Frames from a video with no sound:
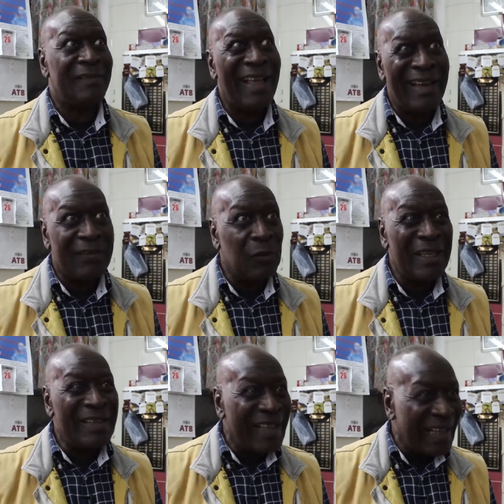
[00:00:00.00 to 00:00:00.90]
دخلت
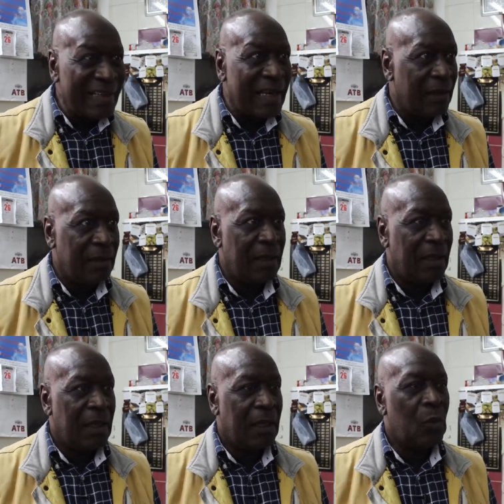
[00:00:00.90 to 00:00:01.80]
ولات دخيله
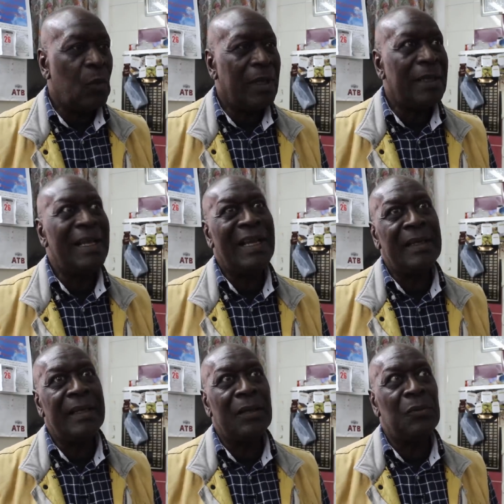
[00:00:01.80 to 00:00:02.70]
هو اللي
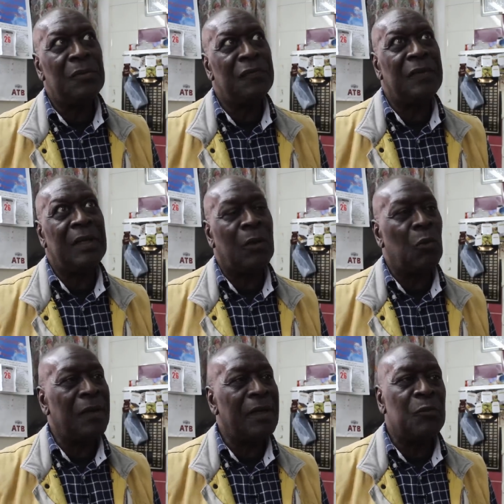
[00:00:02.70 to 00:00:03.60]
احنا ناكله في
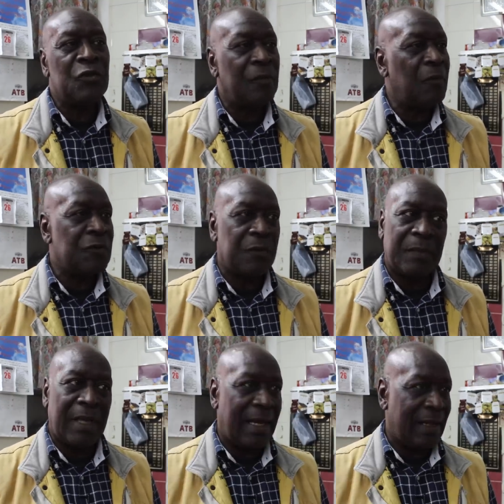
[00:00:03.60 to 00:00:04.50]
الخضر مش في الموسم
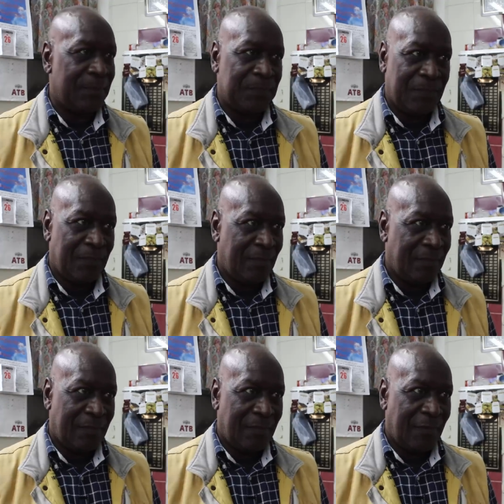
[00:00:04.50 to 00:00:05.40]
نتاعها
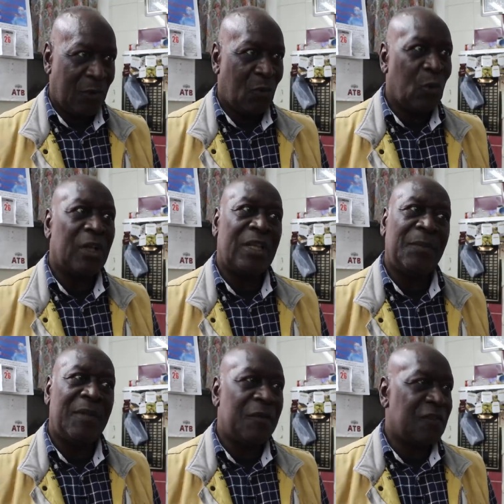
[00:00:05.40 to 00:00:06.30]
وكي
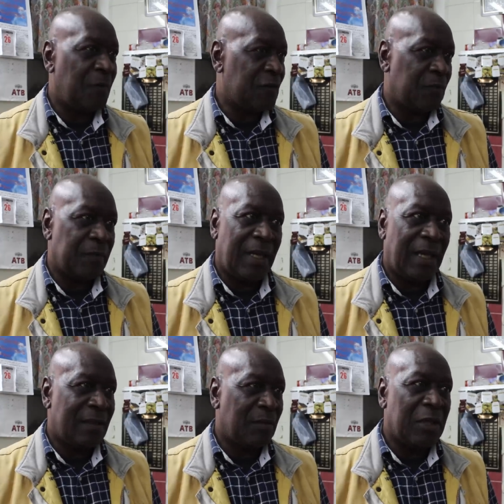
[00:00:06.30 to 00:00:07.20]
تبدا مش الموسم
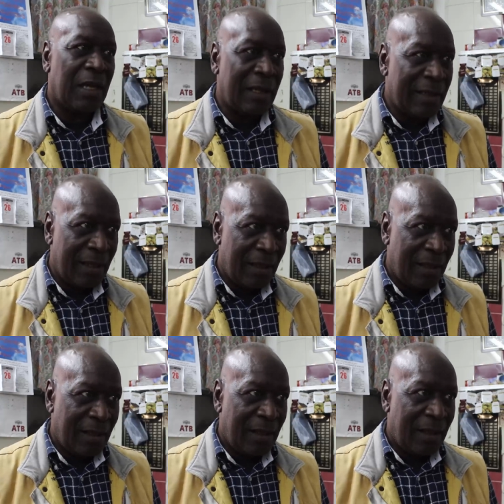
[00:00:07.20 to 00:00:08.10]
نتاعها تبدا غاليه
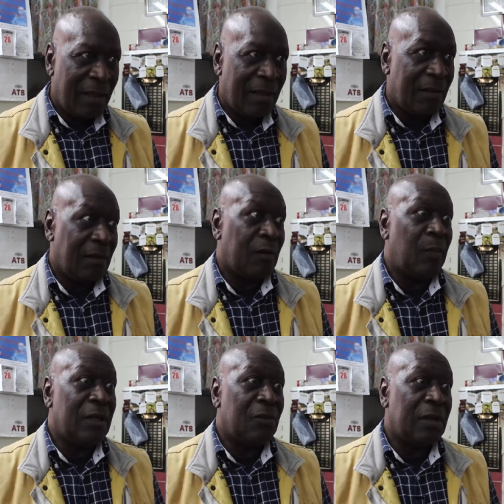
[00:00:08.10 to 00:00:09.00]

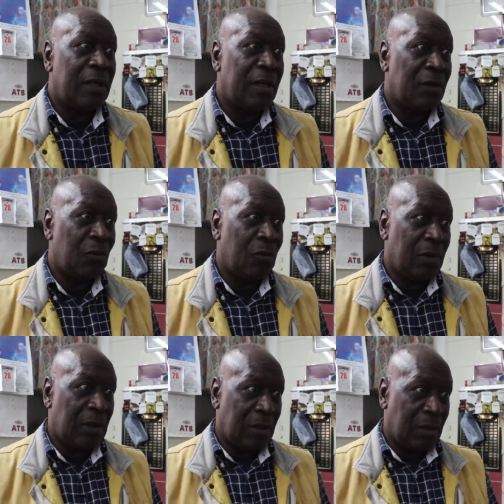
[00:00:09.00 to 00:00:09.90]
قبل كنا ناكلوا
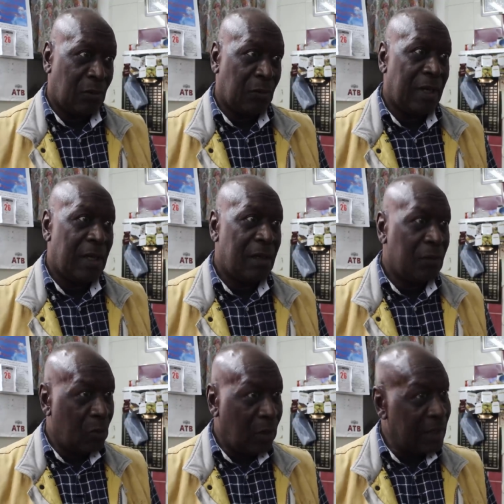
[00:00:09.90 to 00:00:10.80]
الخضره
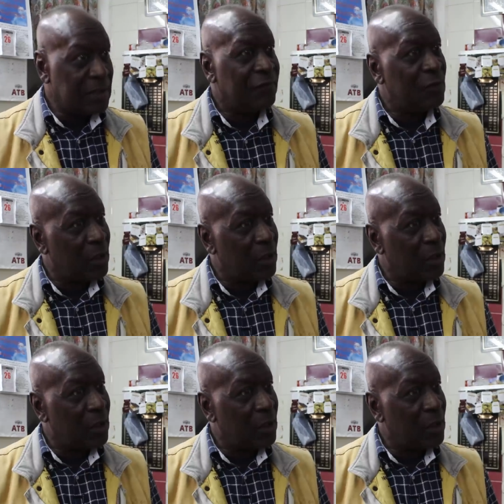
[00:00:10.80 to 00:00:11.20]
كل حاجه في